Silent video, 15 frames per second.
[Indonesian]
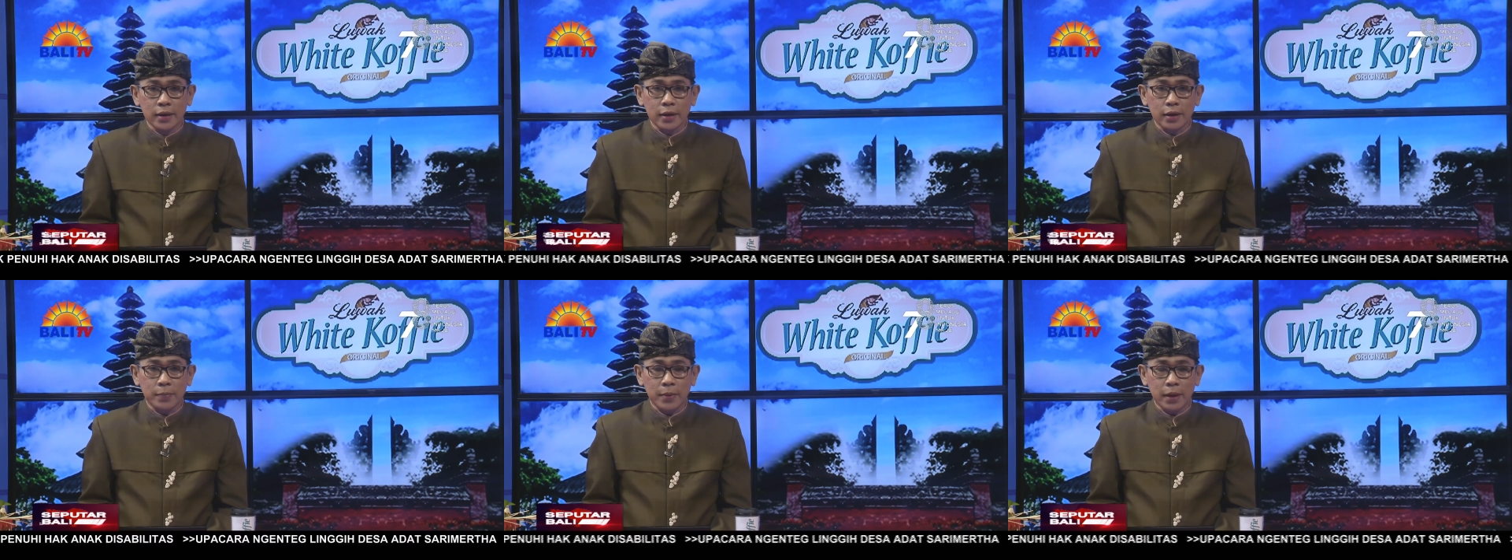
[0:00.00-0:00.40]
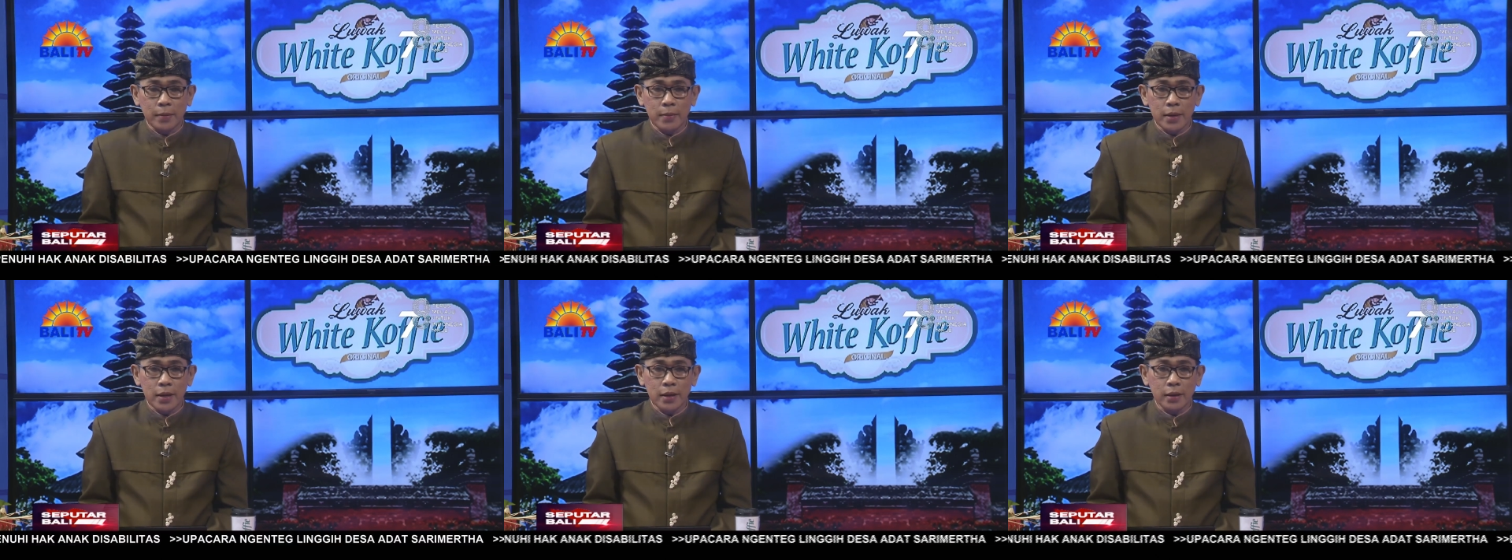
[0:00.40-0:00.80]

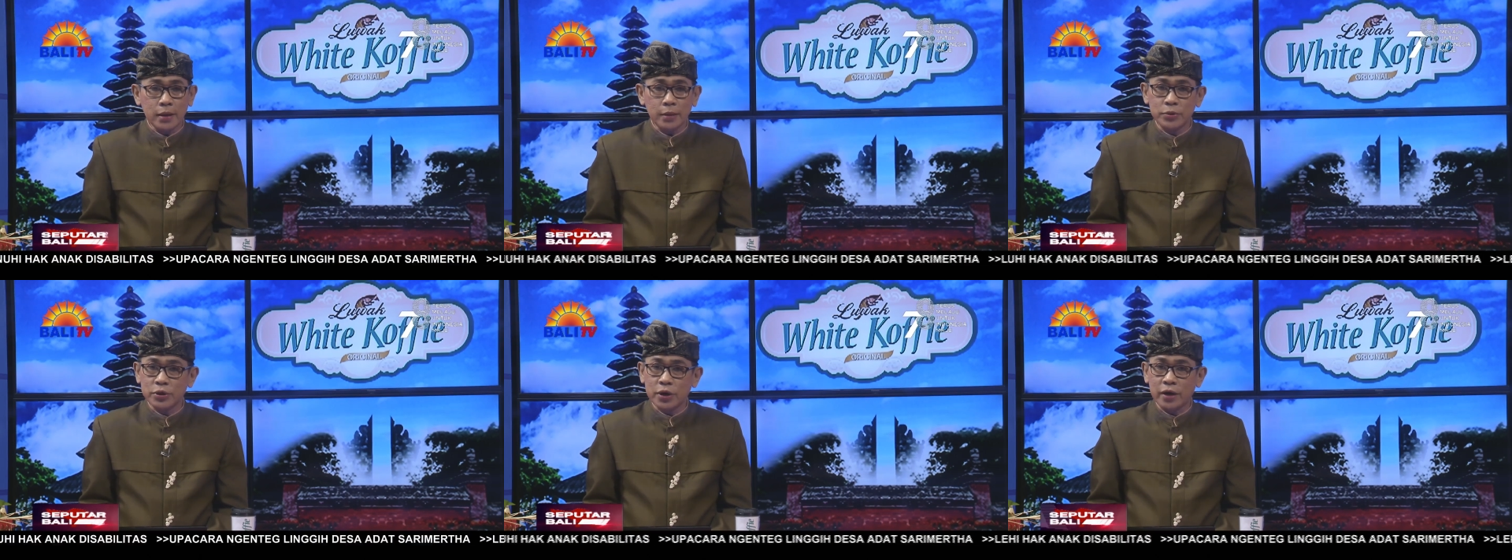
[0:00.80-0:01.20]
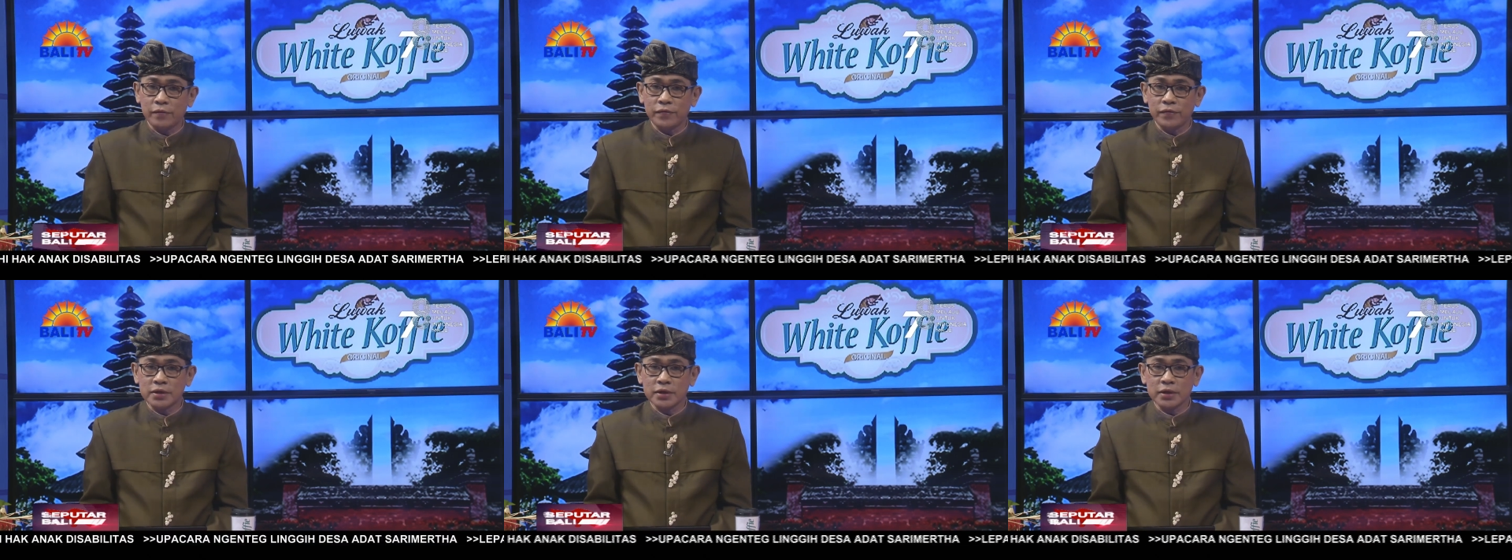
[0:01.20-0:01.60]
Kepala Badan
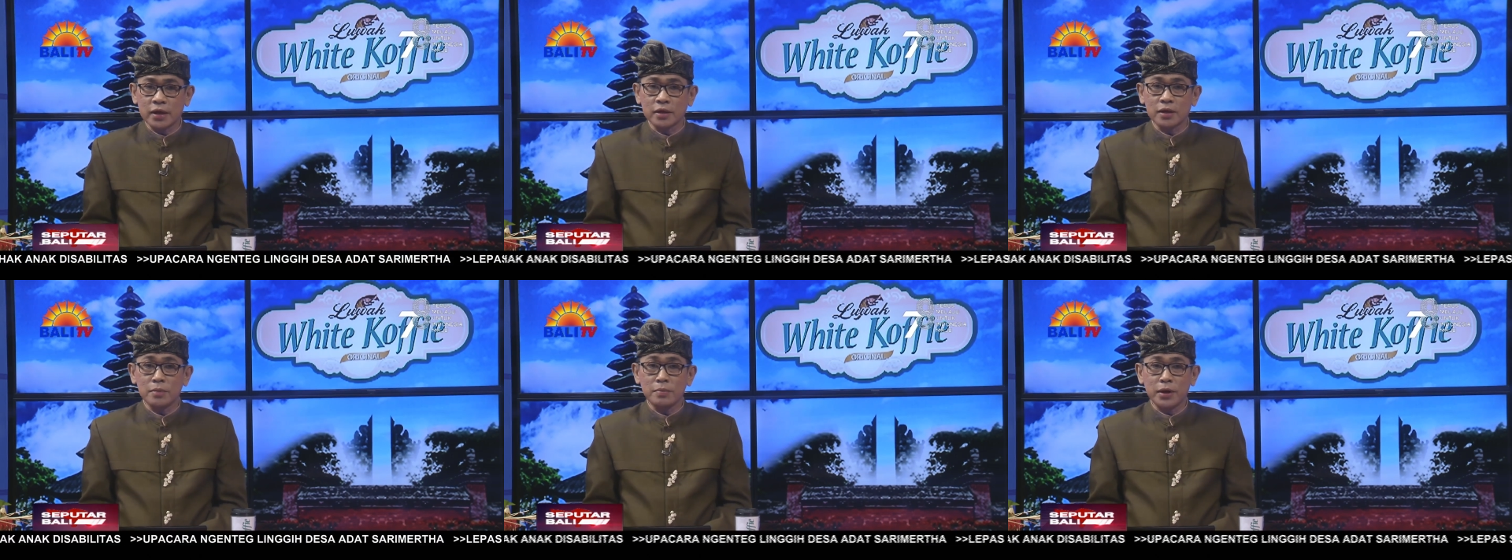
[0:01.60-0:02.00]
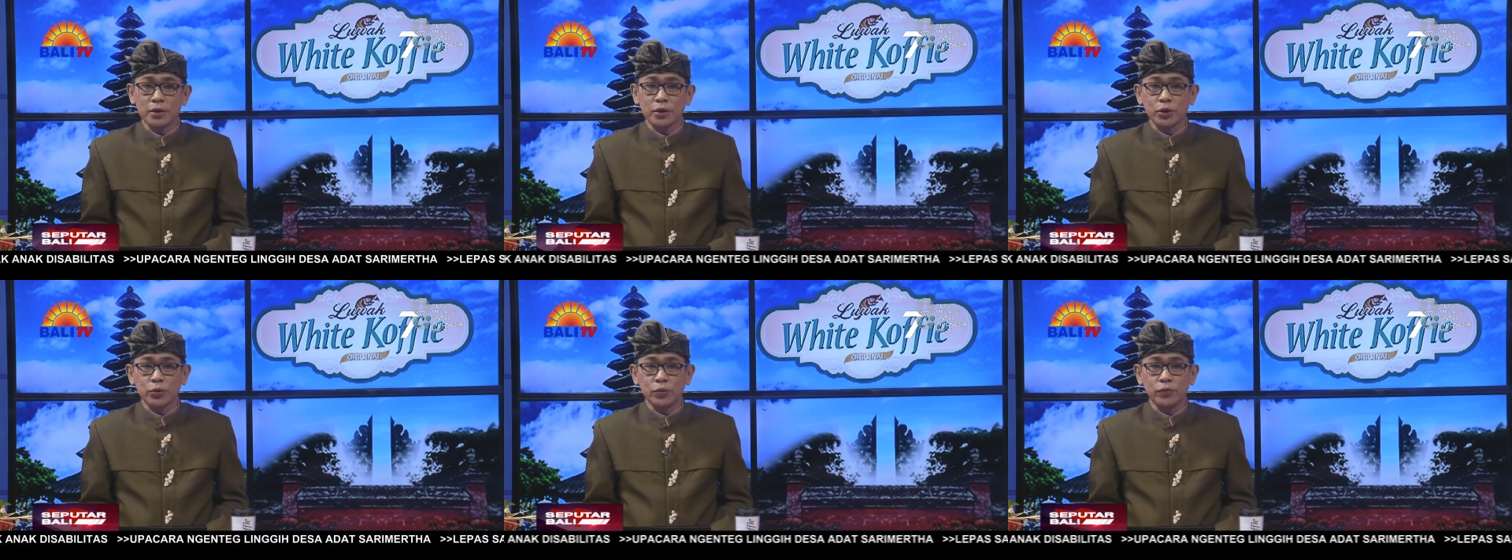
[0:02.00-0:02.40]
Kebijakan Fiskal
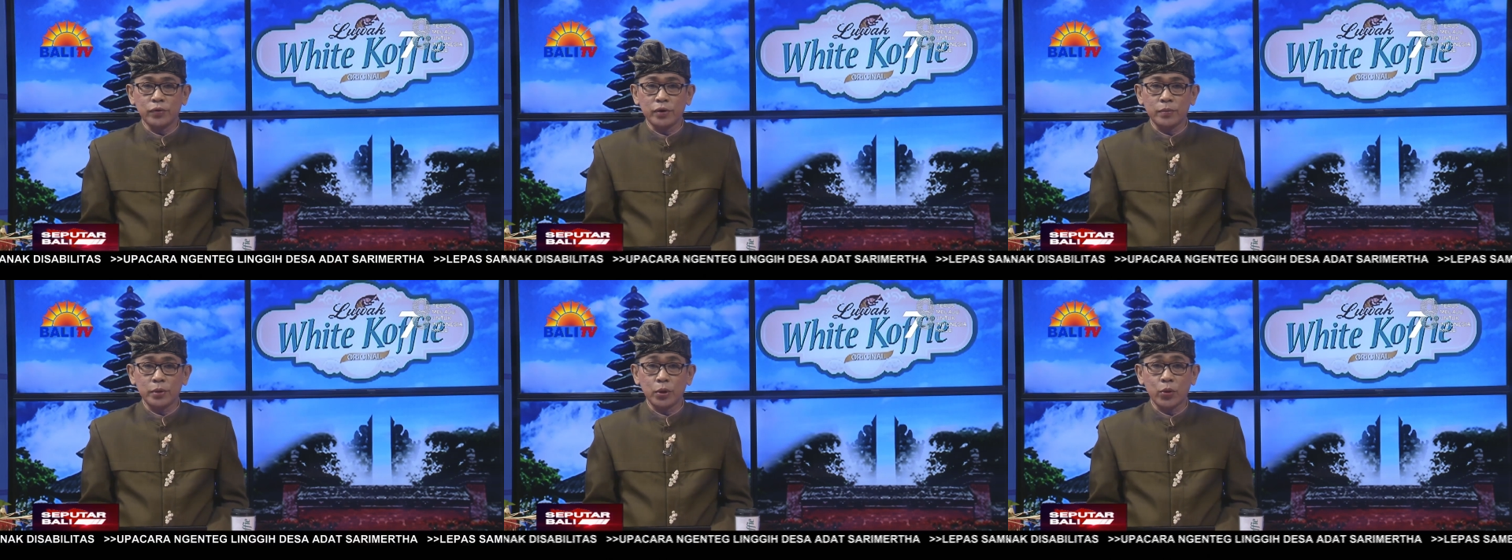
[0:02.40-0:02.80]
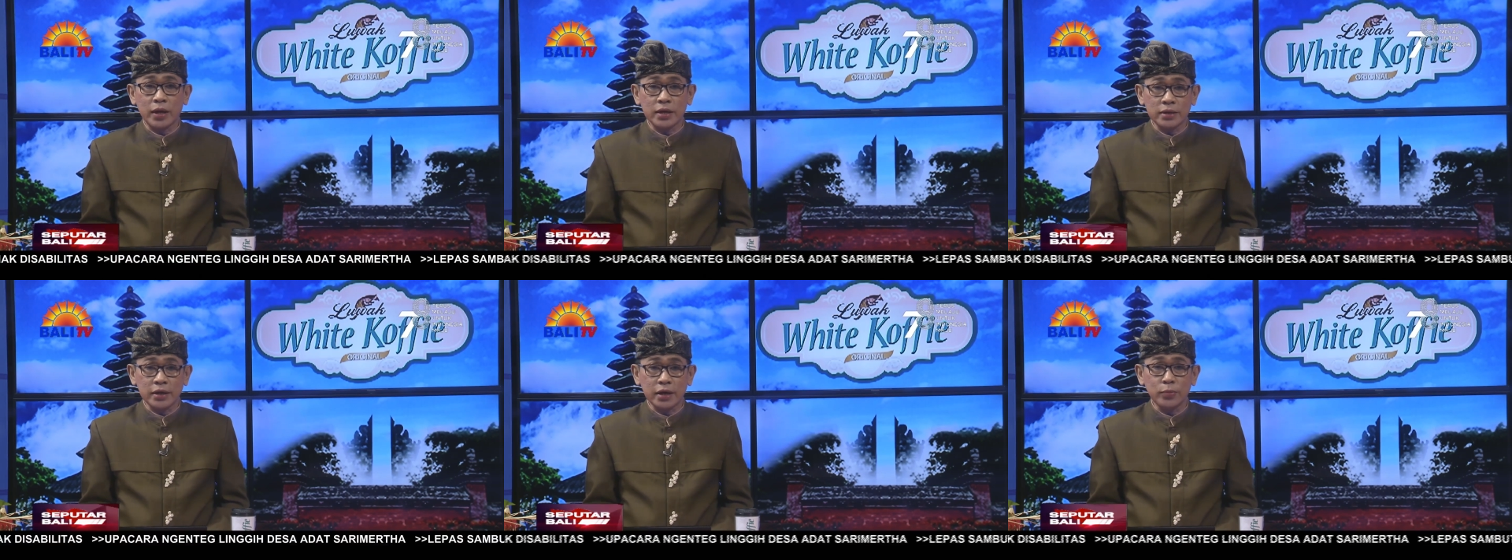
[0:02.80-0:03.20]
Kemenkyu Febrio
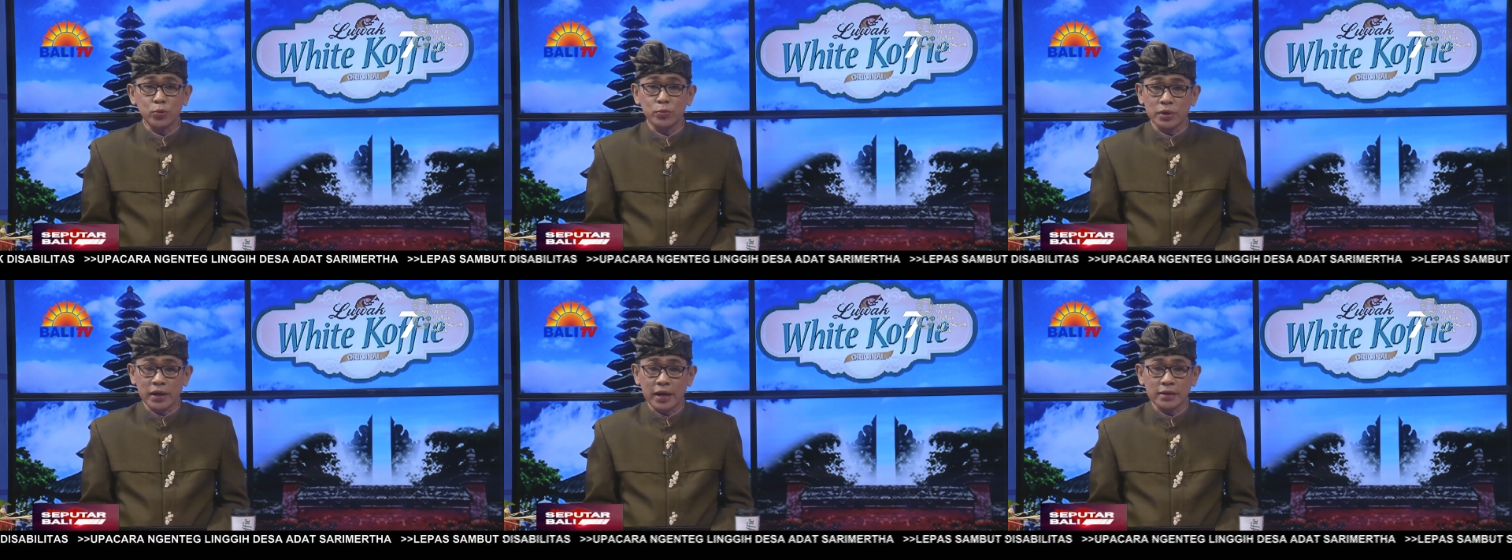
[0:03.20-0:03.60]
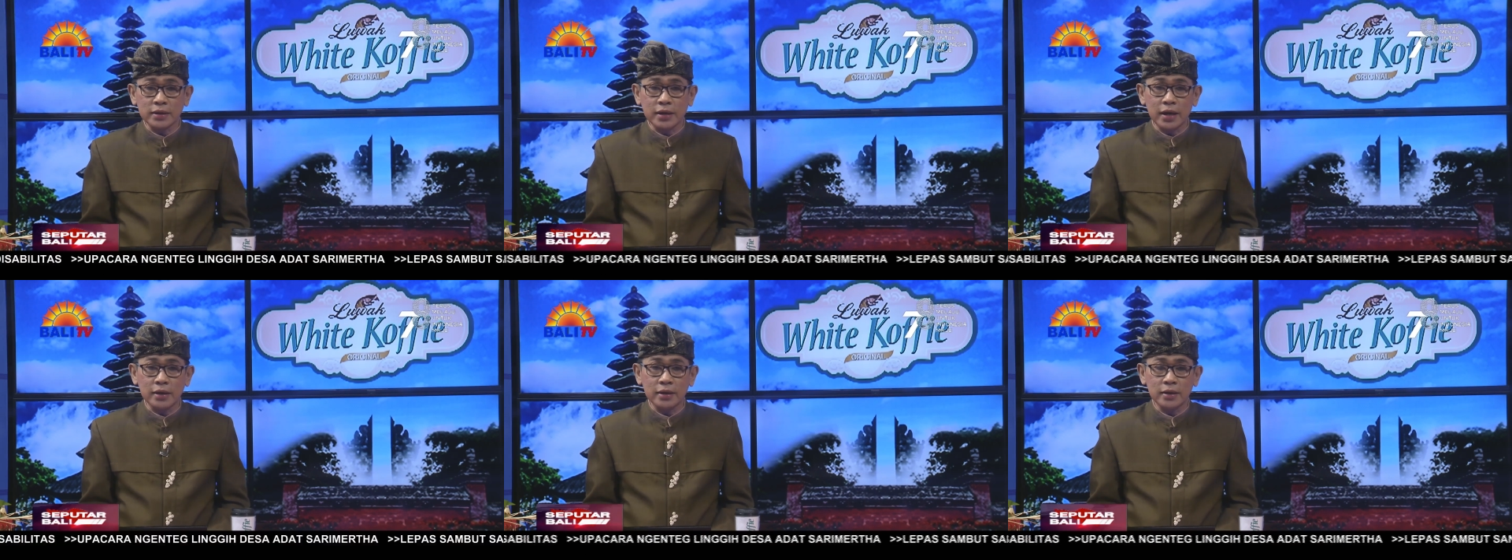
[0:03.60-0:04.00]
Kacaribu
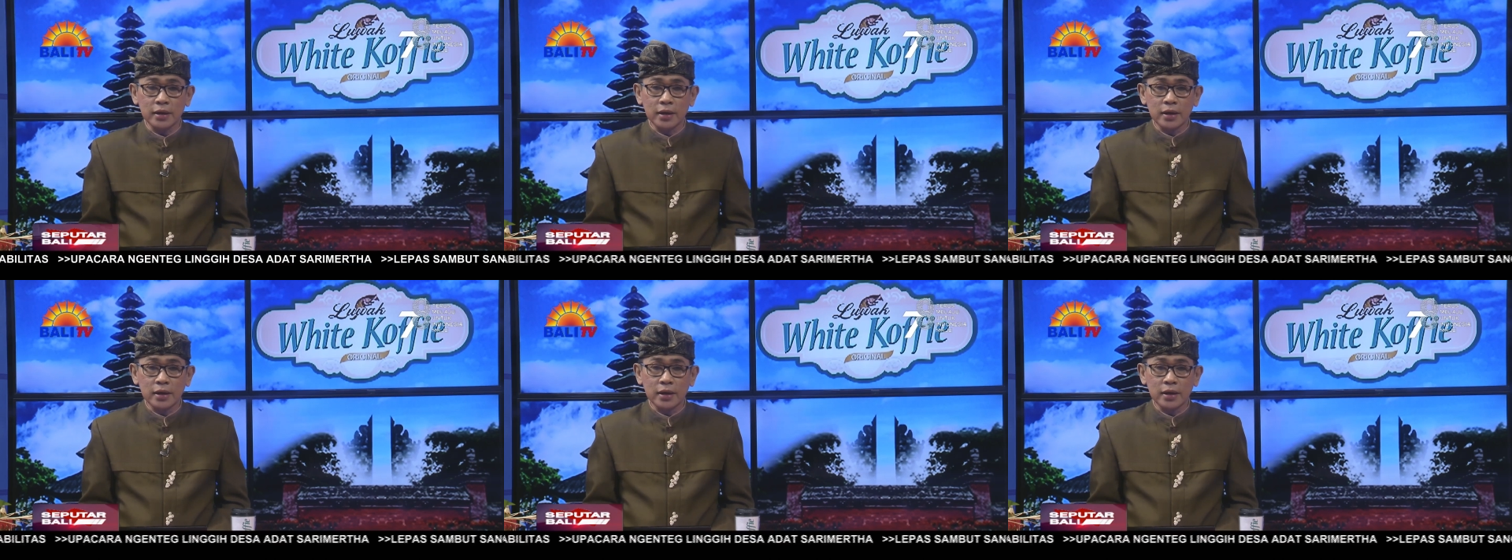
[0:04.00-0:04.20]
menjelaskan,